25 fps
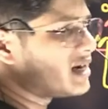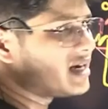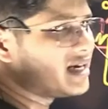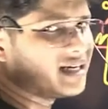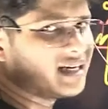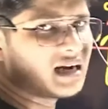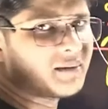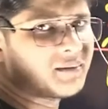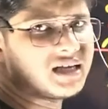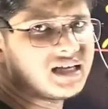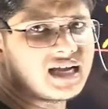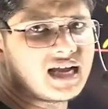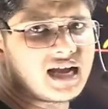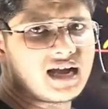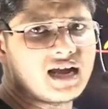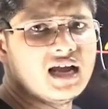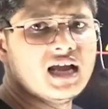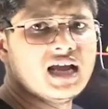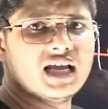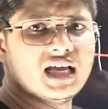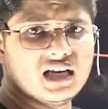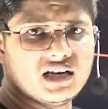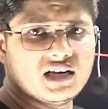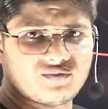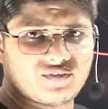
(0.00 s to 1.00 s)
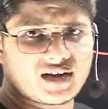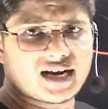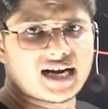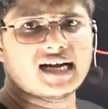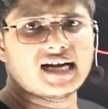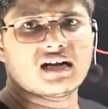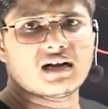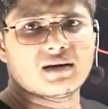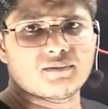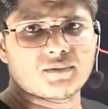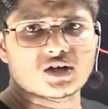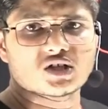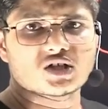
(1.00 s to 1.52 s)
ही ना भैया
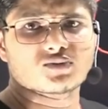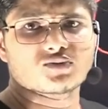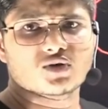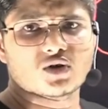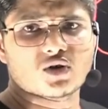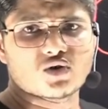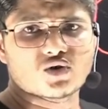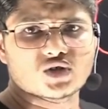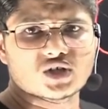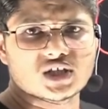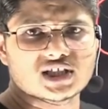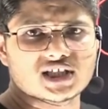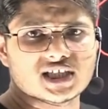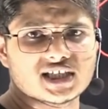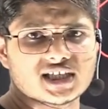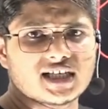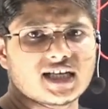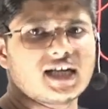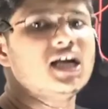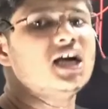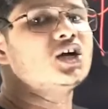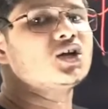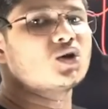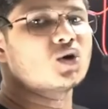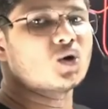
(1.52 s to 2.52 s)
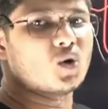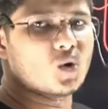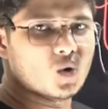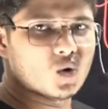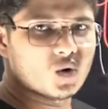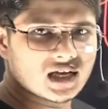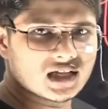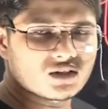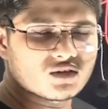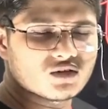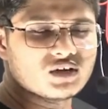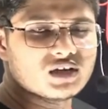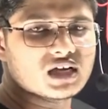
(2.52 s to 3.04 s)
इन्फानाइट नंबर ऑफ सोल्यूशन चाहिए तो
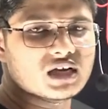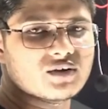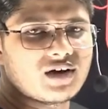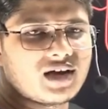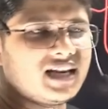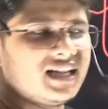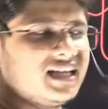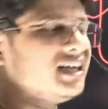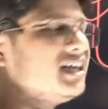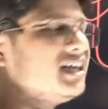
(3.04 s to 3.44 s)
होंगे तो इक्वल ही